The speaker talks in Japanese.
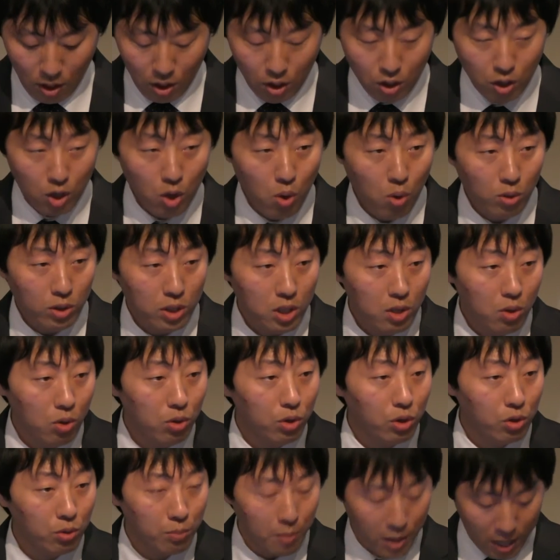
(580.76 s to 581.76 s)
日本人を
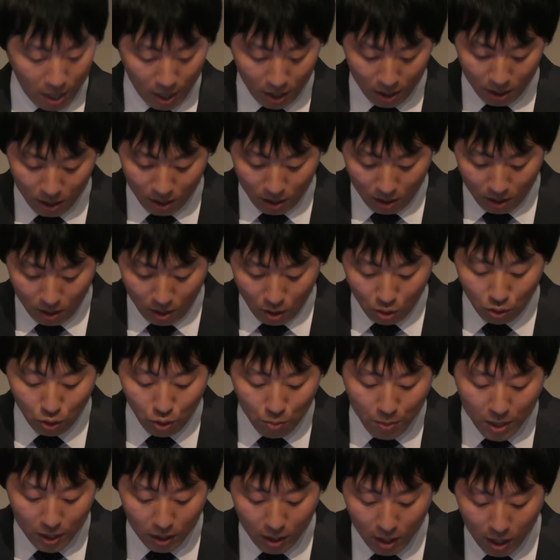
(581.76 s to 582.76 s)
含め
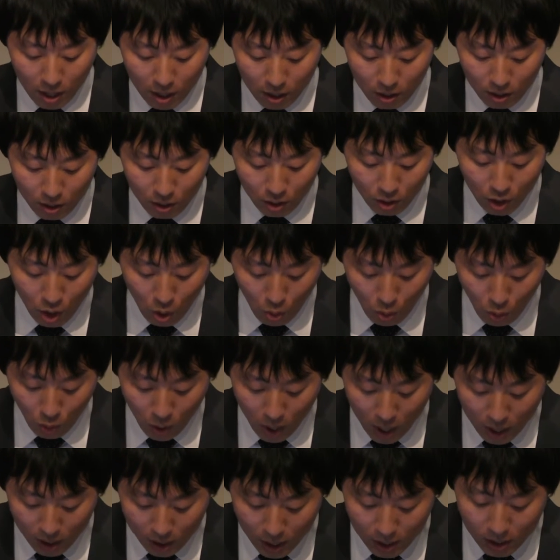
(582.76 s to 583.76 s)
含めた日本語
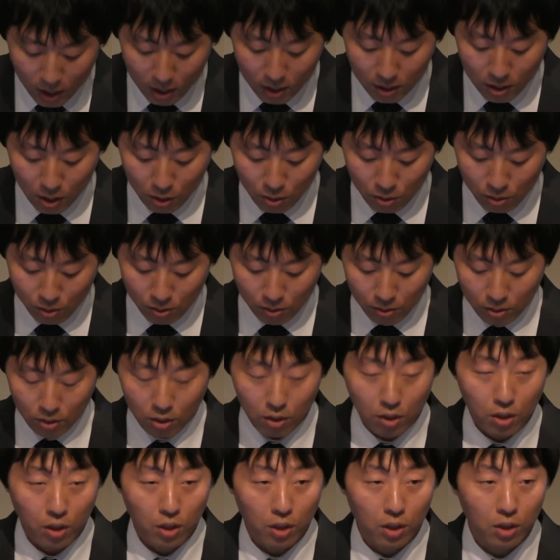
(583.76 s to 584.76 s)
が話せる
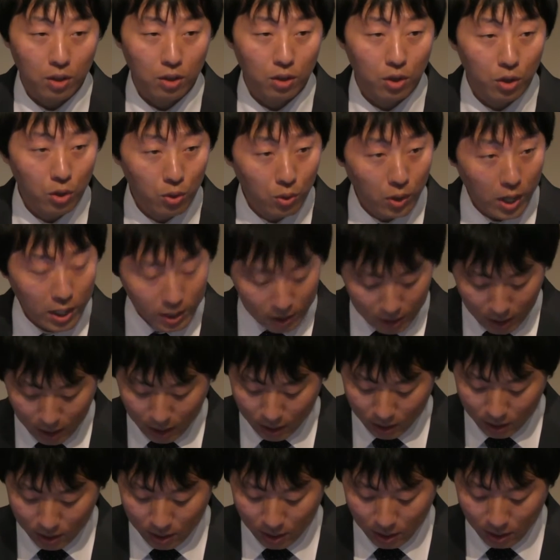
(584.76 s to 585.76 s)
留学生
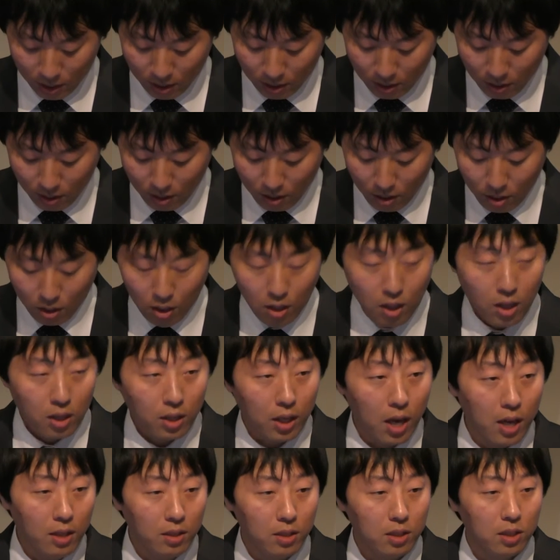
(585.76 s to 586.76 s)
たちに
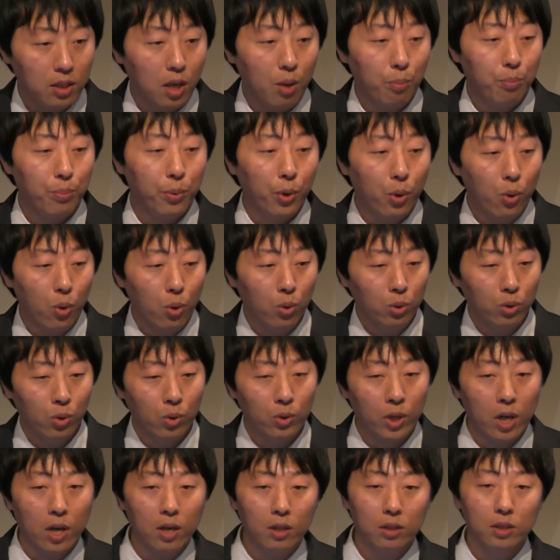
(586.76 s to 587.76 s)
現地で平等
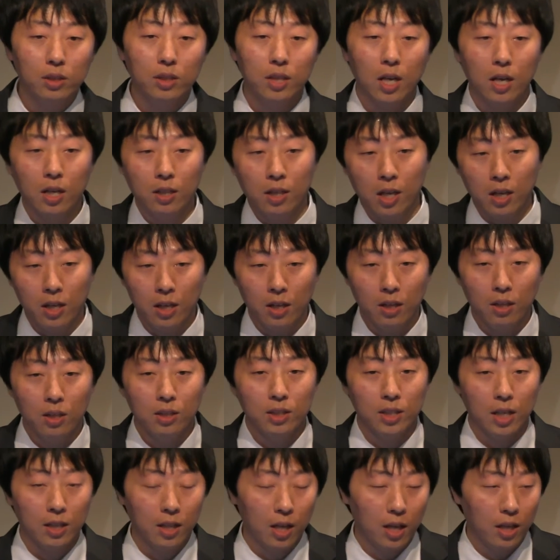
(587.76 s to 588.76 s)
な社内
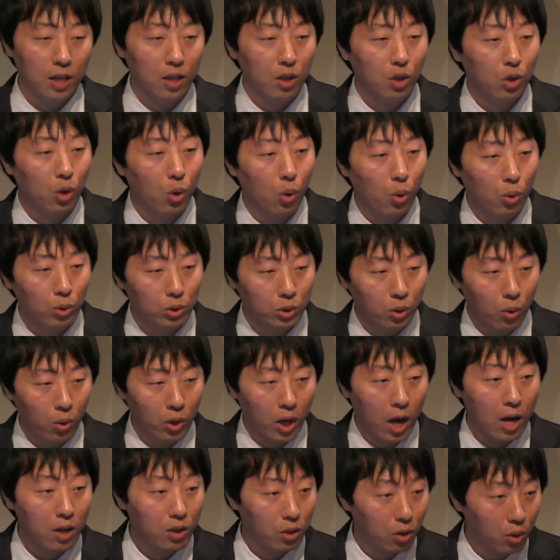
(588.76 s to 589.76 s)
社内競争
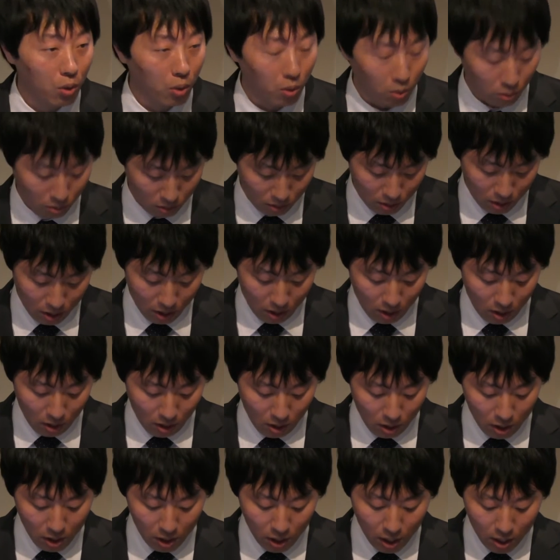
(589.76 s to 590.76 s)
環境
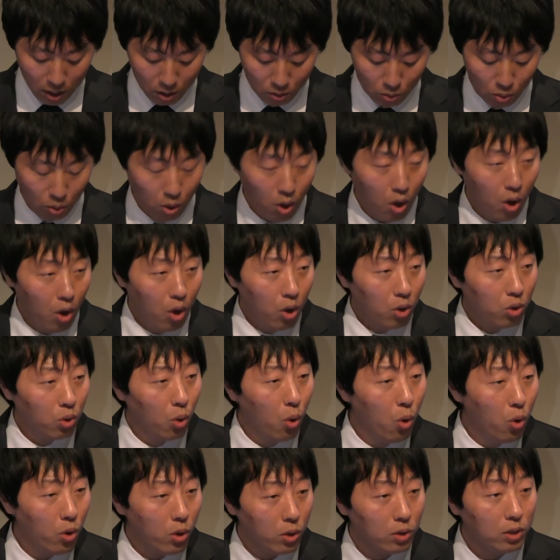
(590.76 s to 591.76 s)
言い換えると
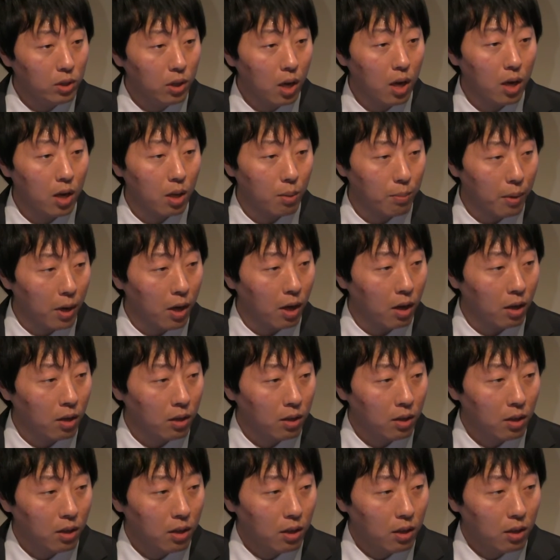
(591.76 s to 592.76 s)
能力があれば
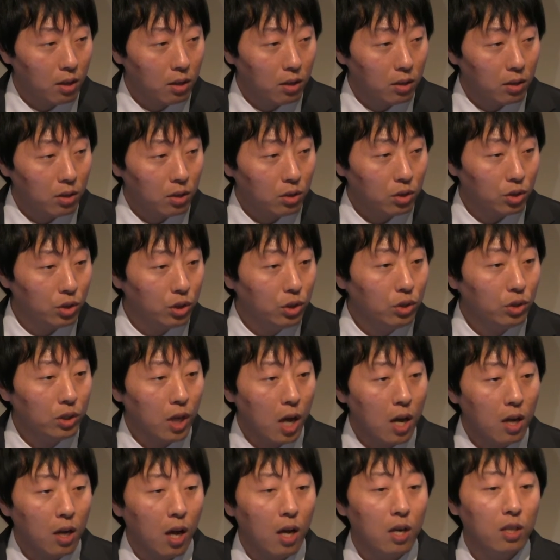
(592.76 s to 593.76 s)
中
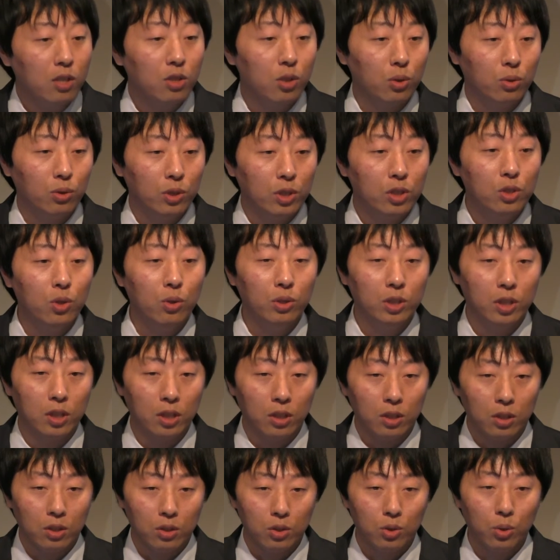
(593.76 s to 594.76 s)
間管理職以上
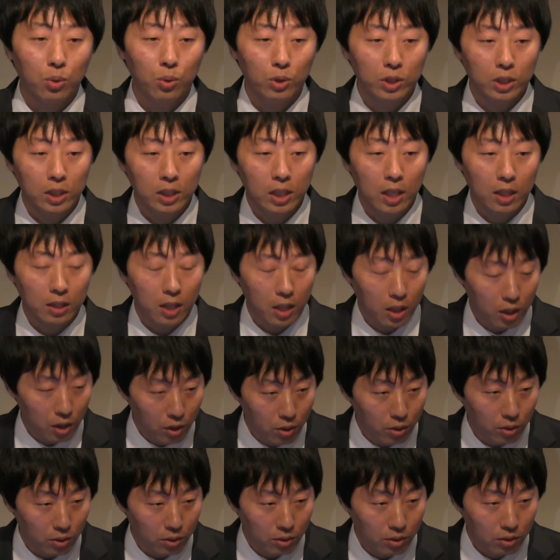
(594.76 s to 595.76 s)
に昇進ができ
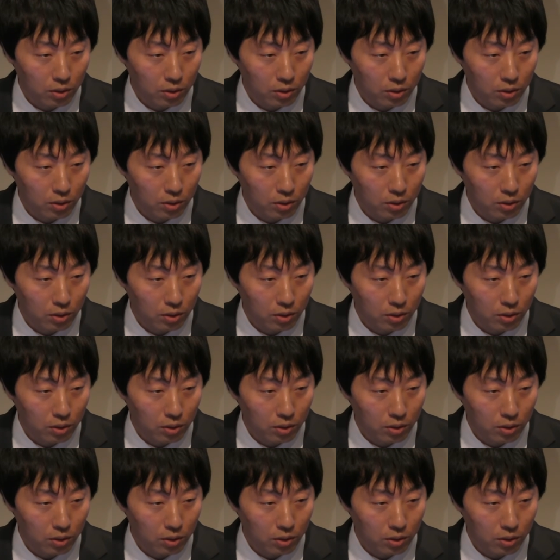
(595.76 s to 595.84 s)
る